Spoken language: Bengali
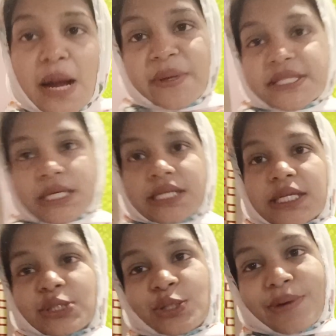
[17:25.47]
আমার
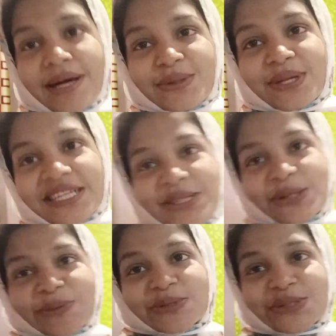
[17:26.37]
চ্যানেলটা যদি ভালো লাগে তো
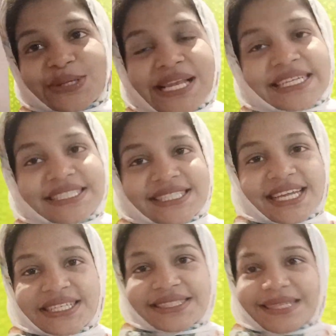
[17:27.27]
অবশ্যই লাইক
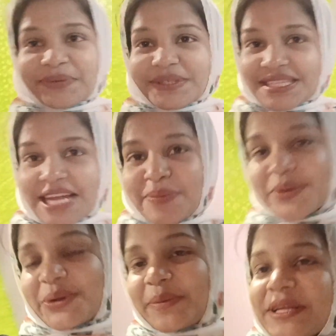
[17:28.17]
শেয়ার অ্যান্ড সাবস্ক্রাইব
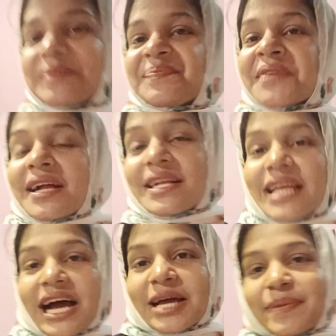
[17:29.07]
করবেন
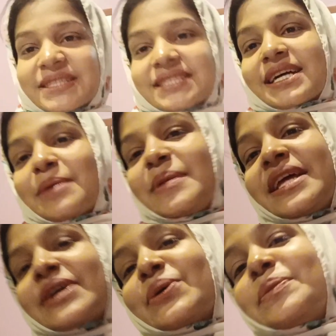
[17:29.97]
আর পাশে থাকা
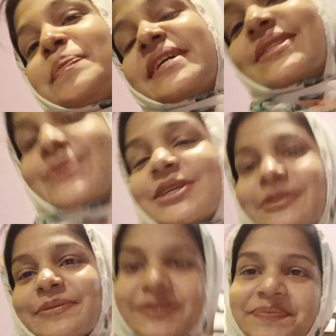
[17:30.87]
বেলাইকন প্রেস করে
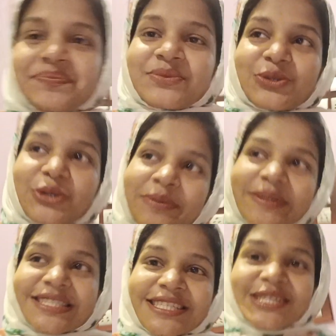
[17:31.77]
দেবেন
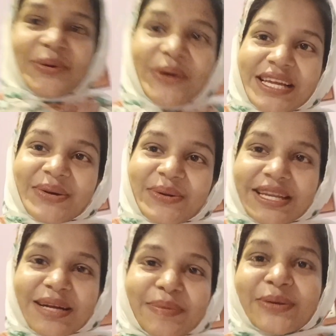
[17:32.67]
নোটিফিকেশানটা ওয়ালে করে
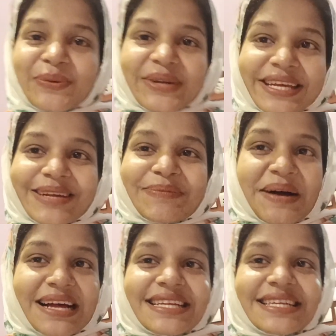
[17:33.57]
রাখবেন ওকে
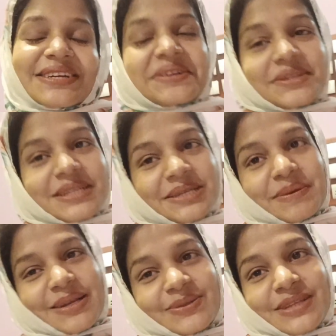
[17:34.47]
বাই
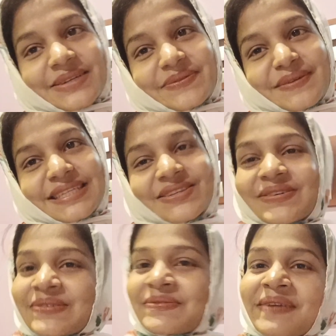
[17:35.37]
ভালো থাকবেন
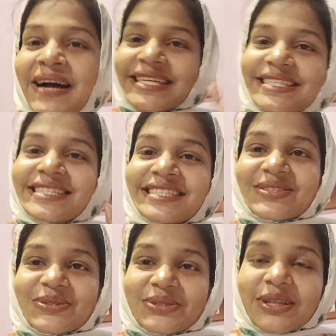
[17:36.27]
বাই
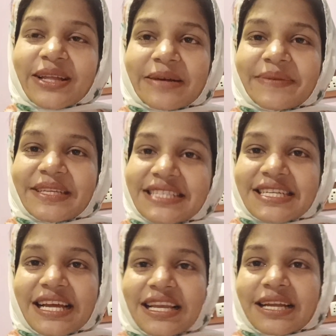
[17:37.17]
সুস্থ থাকবেন নিজের
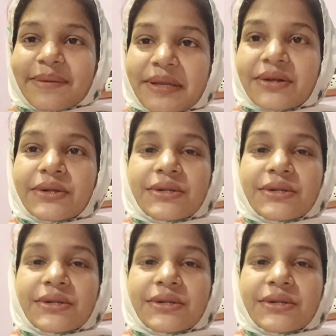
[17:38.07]
খেয়াল রাখবেন